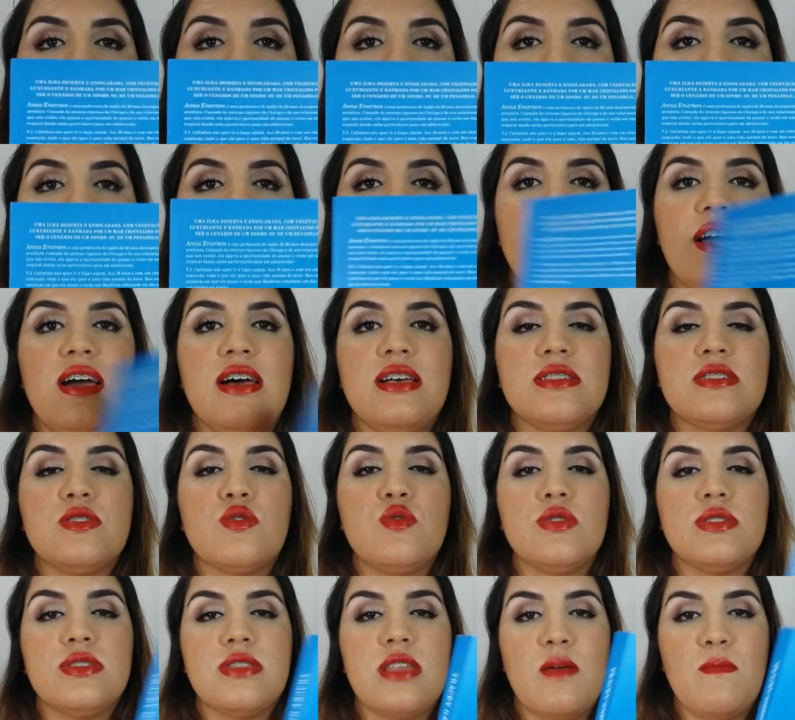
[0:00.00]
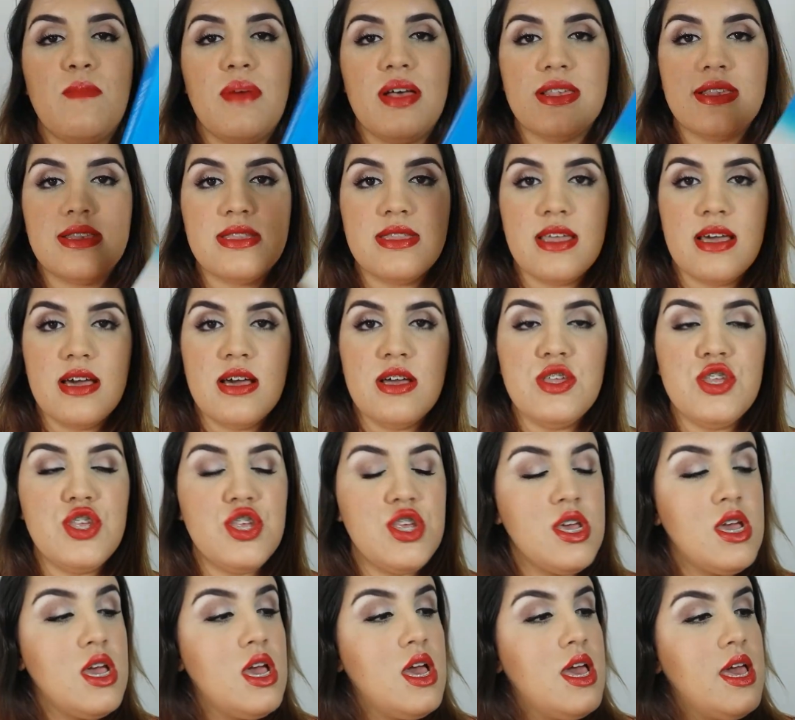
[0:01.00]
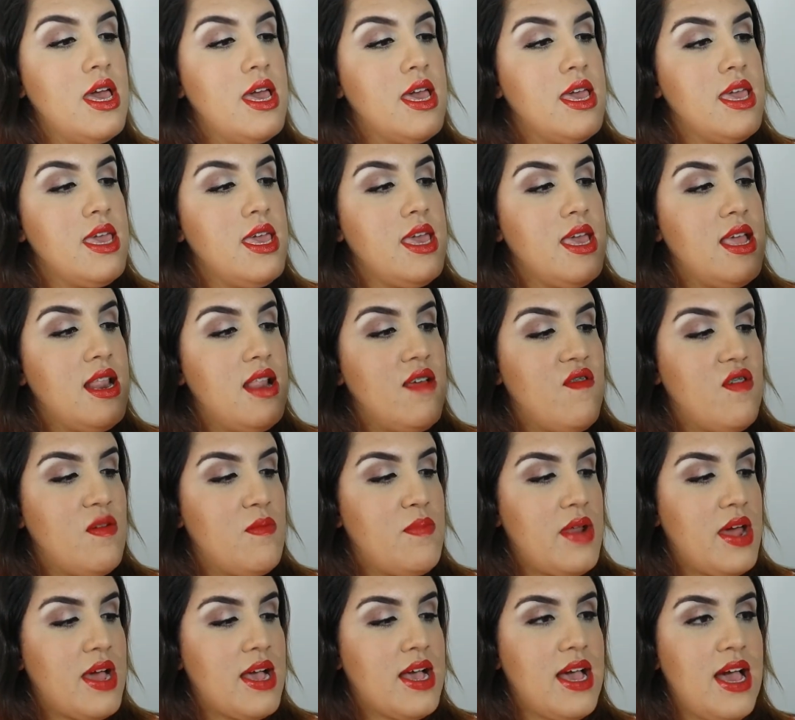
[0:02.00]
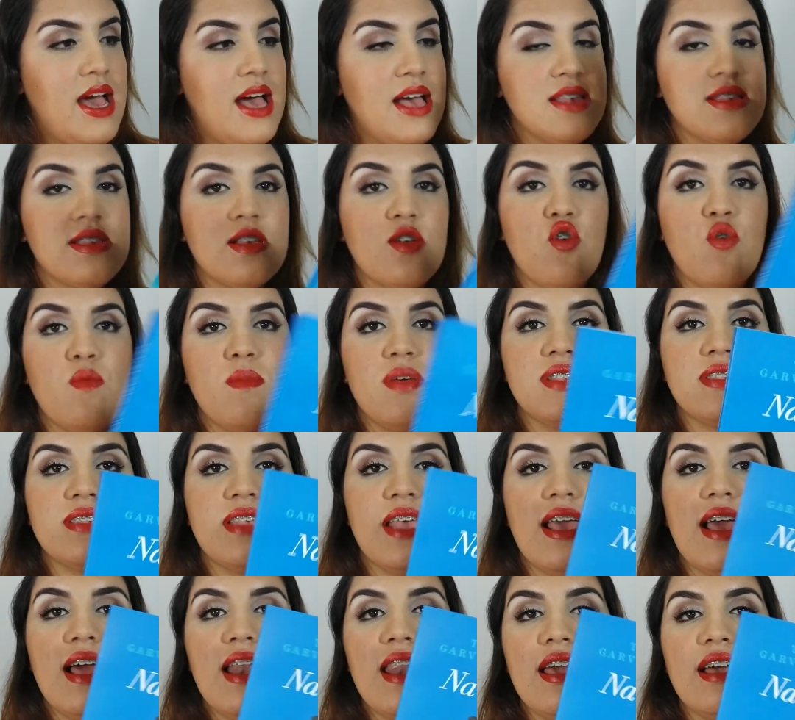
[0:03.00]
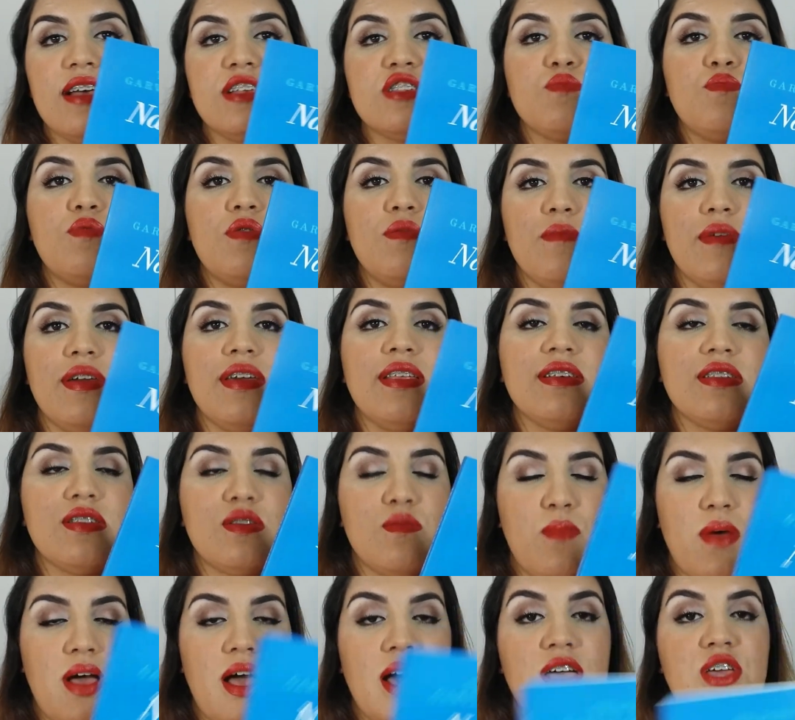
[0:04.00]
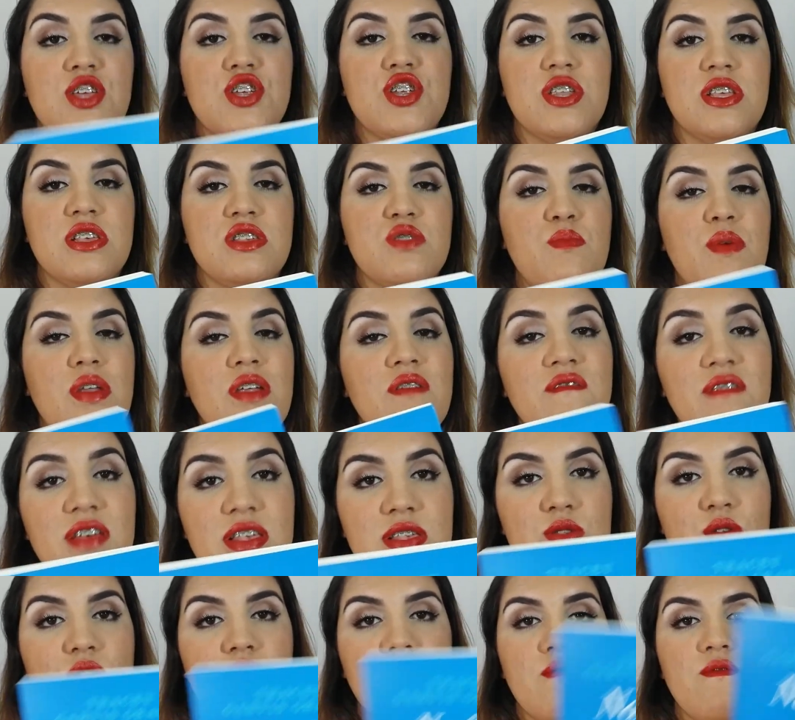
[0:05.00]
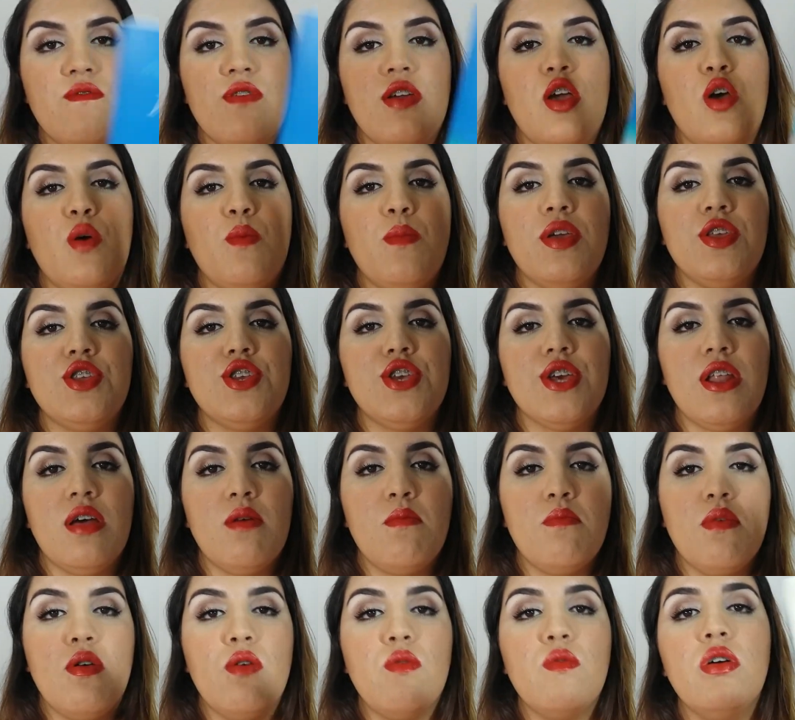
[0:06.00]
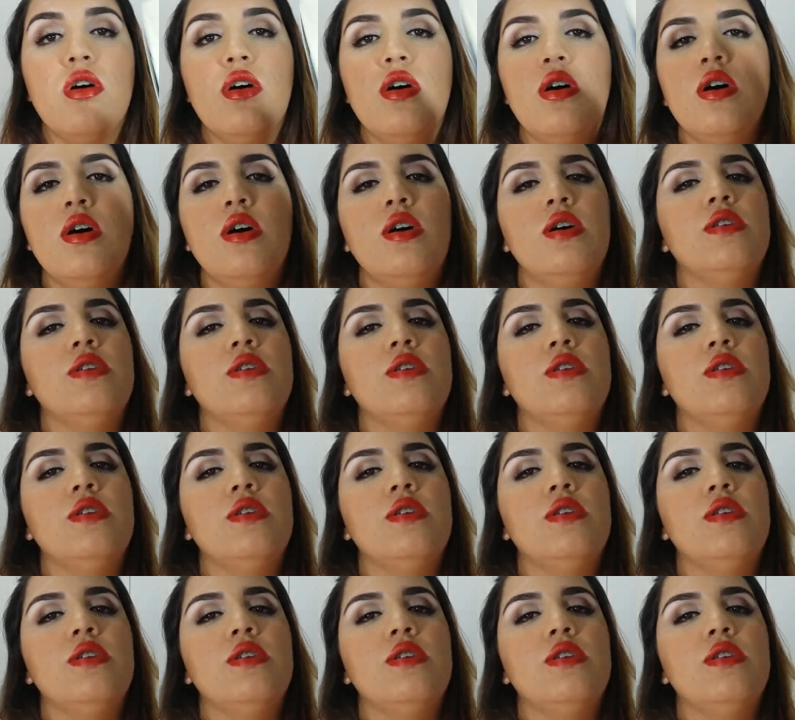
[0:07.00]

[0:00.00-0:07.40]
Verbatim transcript: aqui atrás, gostei bastante e levei pra casa. Comecei a ler as primeiras páginas para ver se o livro realmente era bom.